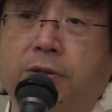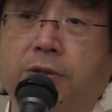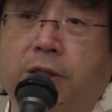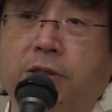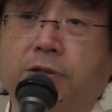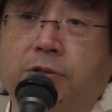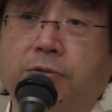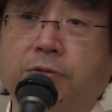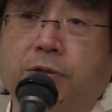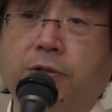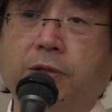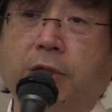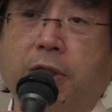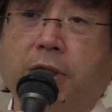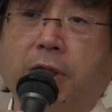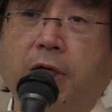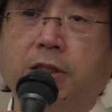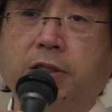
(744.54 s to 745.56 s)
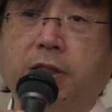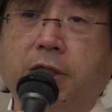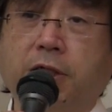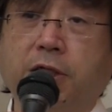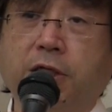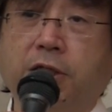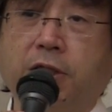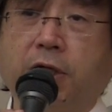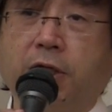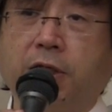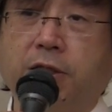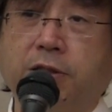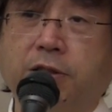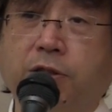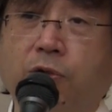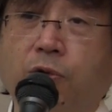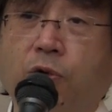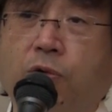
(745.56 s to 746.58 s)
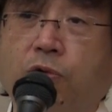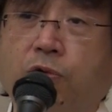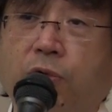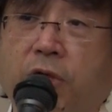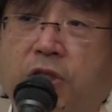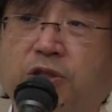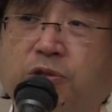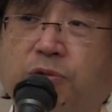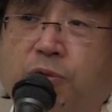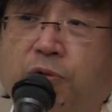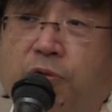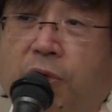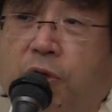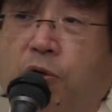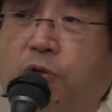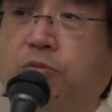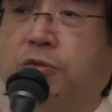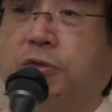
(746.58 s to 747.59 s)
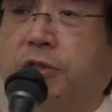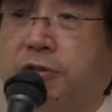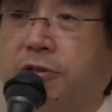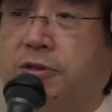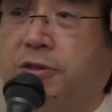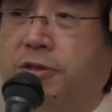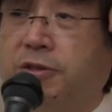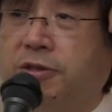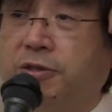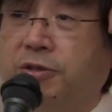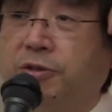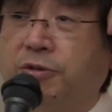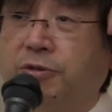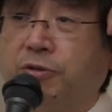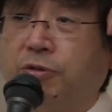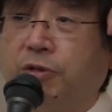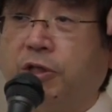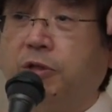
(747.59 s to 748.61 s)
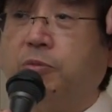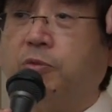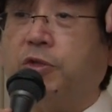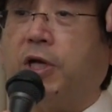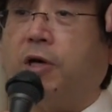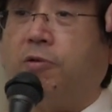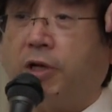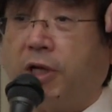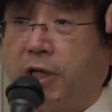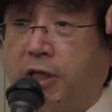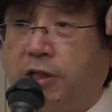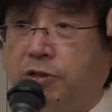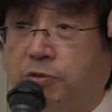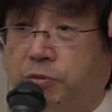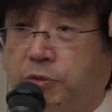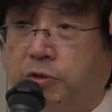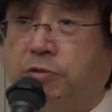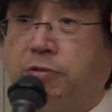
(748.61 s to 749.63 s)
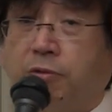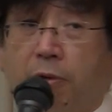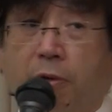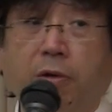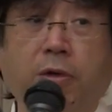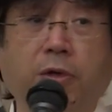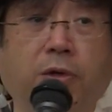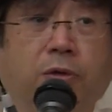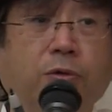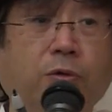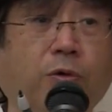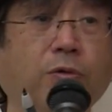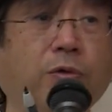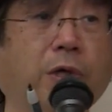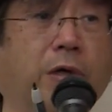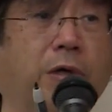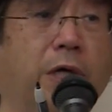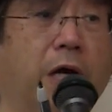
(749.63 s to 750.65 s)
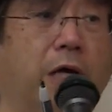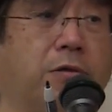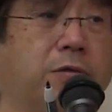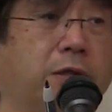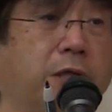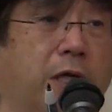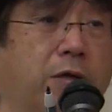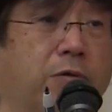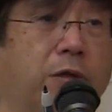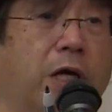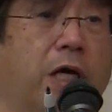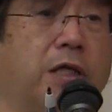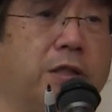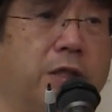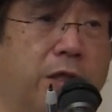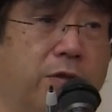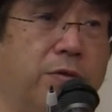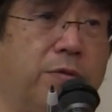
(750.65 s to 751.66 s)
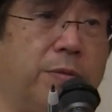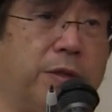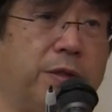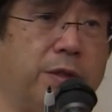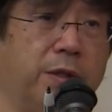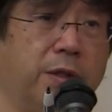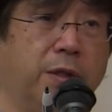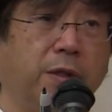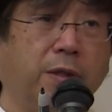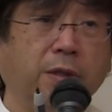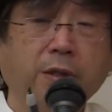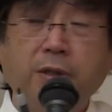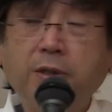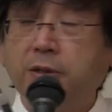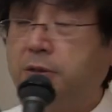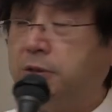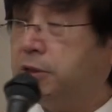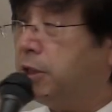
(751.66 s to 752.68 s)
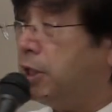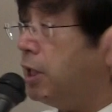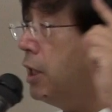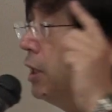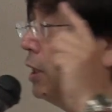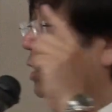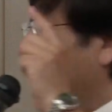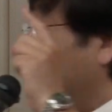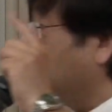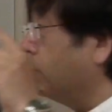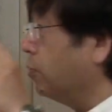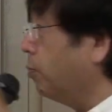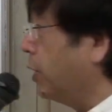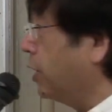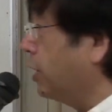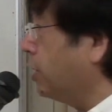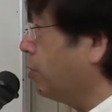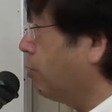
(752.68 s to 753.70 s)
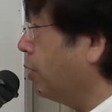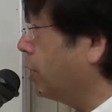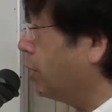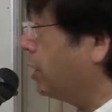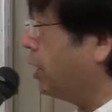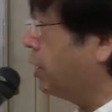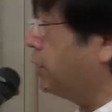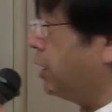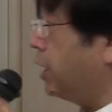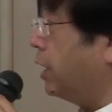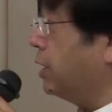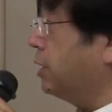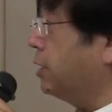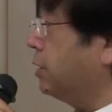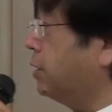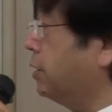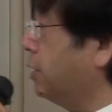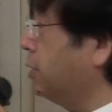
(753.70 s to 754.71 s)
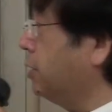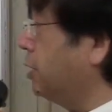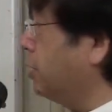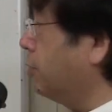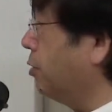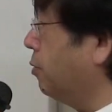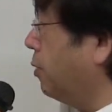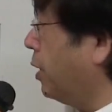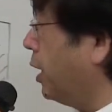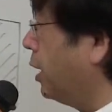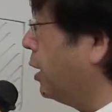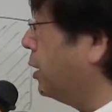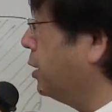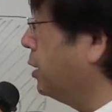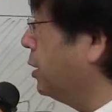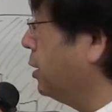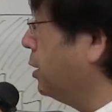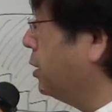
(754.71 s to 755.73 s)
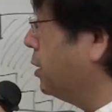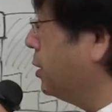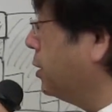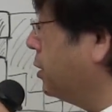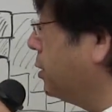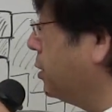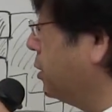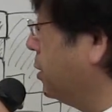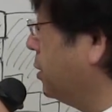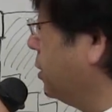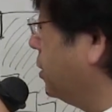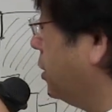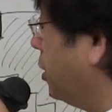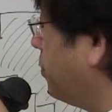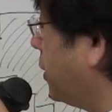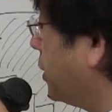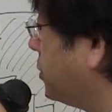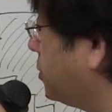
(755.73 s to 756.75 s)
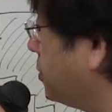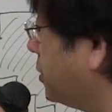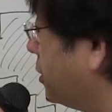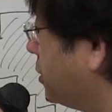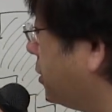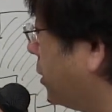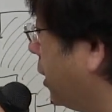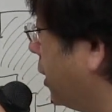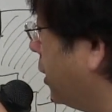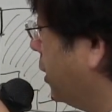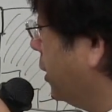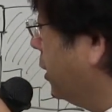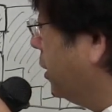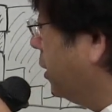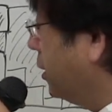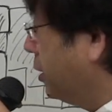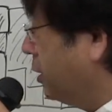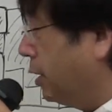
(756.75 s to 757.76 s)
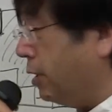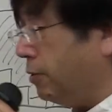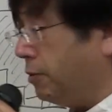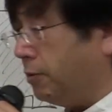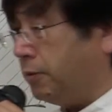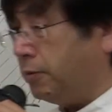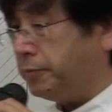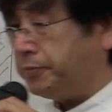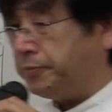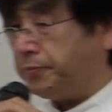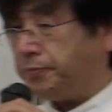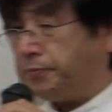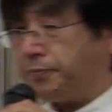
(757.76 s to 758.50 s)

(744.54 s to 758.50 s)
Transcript: でそういう時は耐性ができたらですね5個とか10個とか飲むんですそれでも治らない人もいるとこういうのは薬剤の耐性と言いますじゃあこのマイナートランキライザー例えばデバスをですねあの、